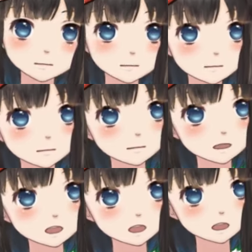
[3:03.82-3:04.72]
てね、
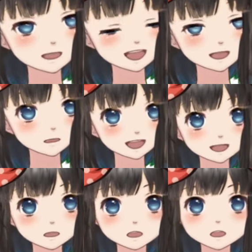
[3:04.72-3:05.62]
なんかすごく
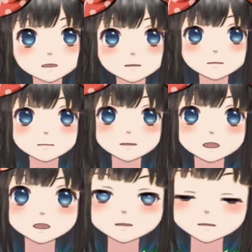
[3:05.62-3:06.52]
素敵に見えちゃった
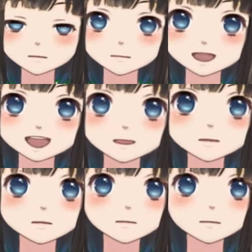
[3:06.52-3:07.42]
りしますよね。
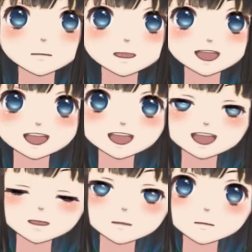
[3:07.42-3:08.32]
休みの日
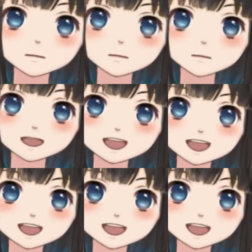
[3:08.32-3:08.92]
にさ、パジャ